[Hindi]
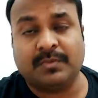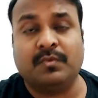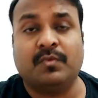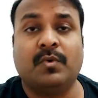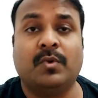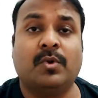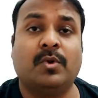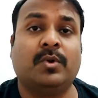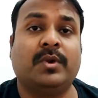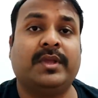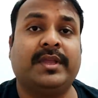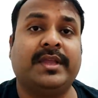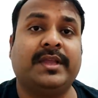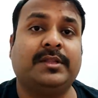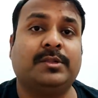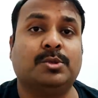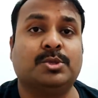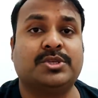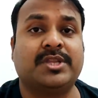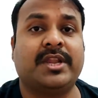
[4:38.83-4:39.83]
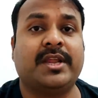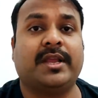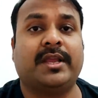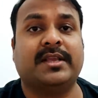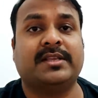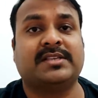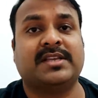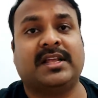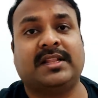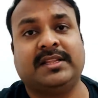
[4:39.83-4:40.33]
वो लोग एक दूसरे
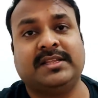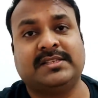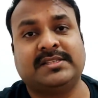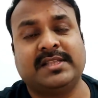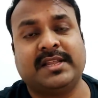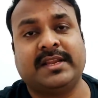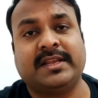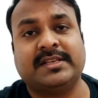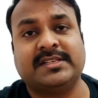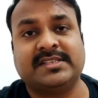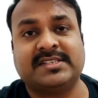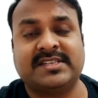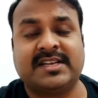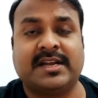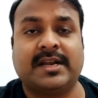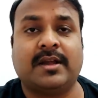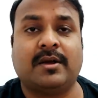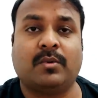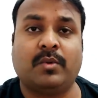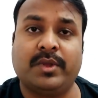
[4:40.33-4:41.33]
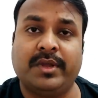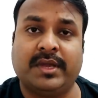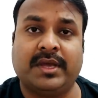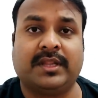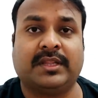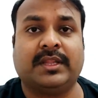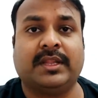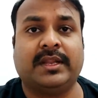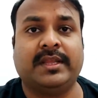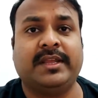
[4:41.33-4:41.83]
के साथ इस तरीके से झगड़ा कोई
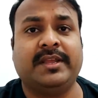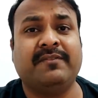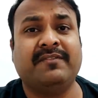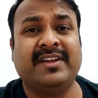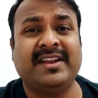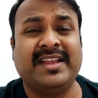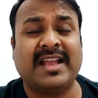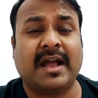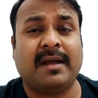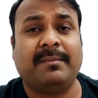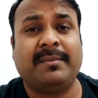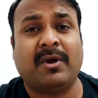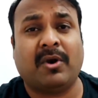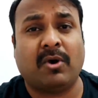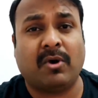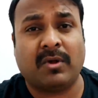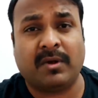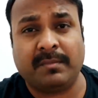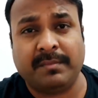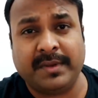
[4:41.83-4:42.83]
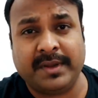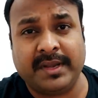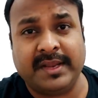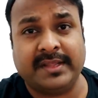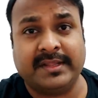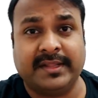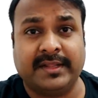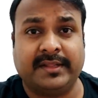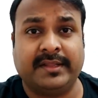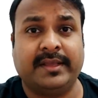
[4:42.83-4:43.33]
करता नहीं इवन यहाँ पे हॉर्न भी
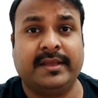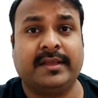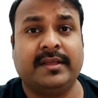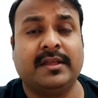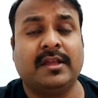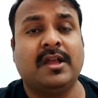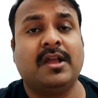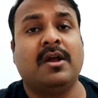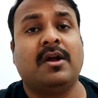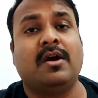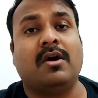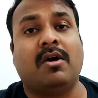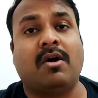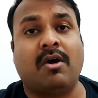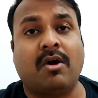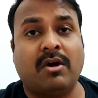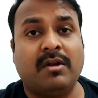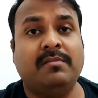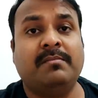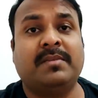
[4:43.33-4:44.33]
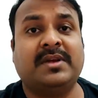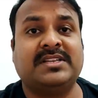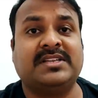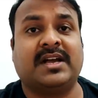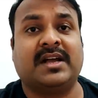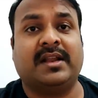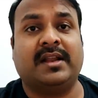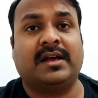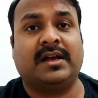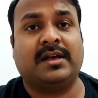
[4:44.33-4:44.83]
नहीं देते हैं हॉर्न
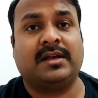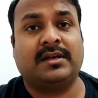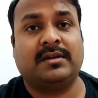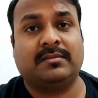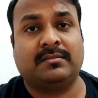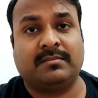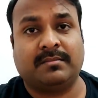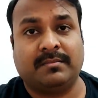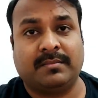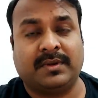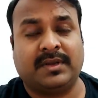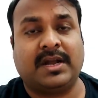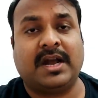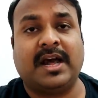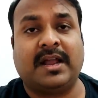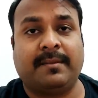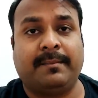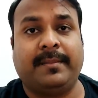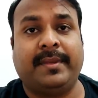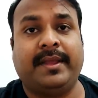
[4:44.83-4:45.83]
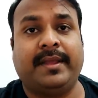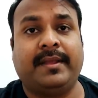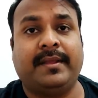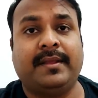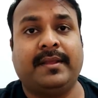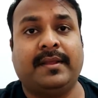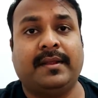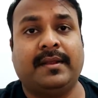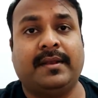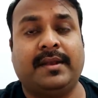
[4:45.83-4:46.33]
बजाना कार में
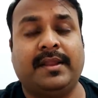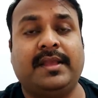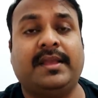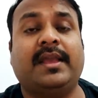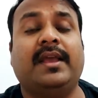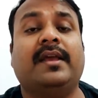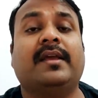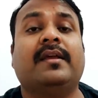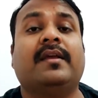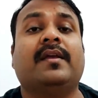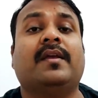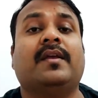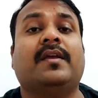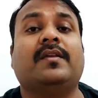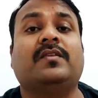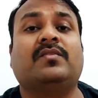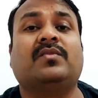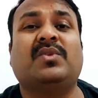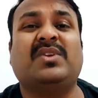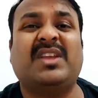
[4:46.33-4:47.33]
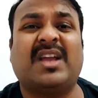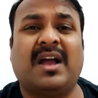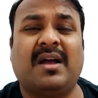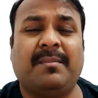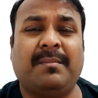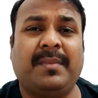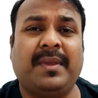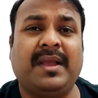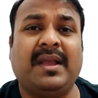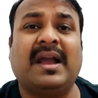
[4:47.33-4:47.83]
ठीक है इसको यहाँ
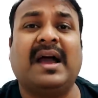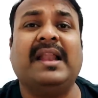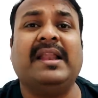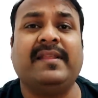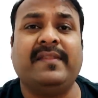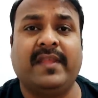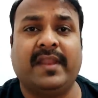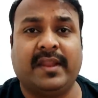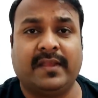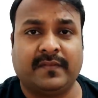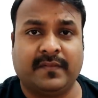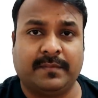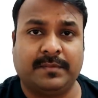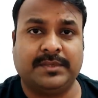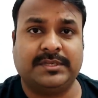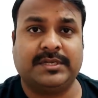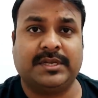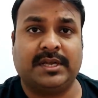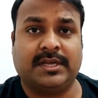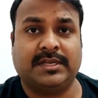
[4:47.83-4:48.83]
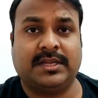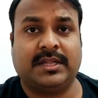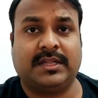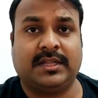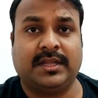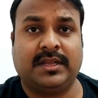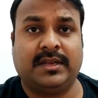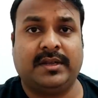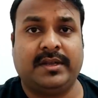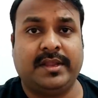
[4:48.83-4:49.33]
पे गाली देने समझा
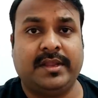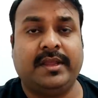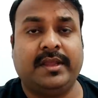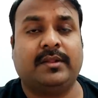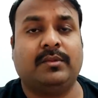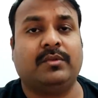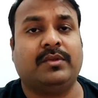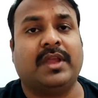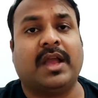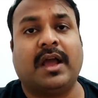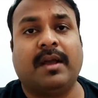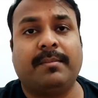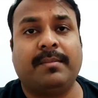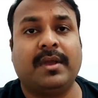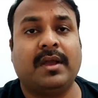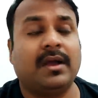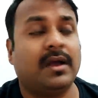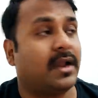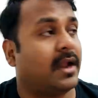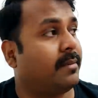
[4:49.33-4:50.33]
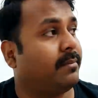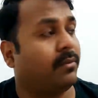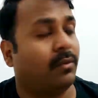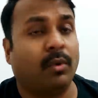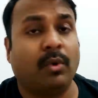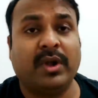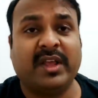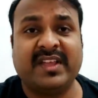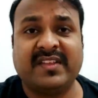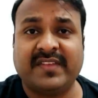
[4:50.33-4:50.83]
जाता है ठीक है तो यहाँ पे अगर आप
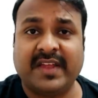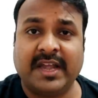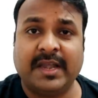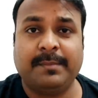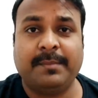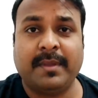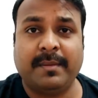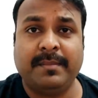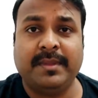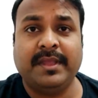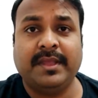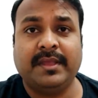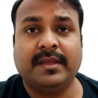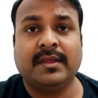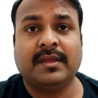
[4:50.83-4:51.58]
रोड के साइड पे भी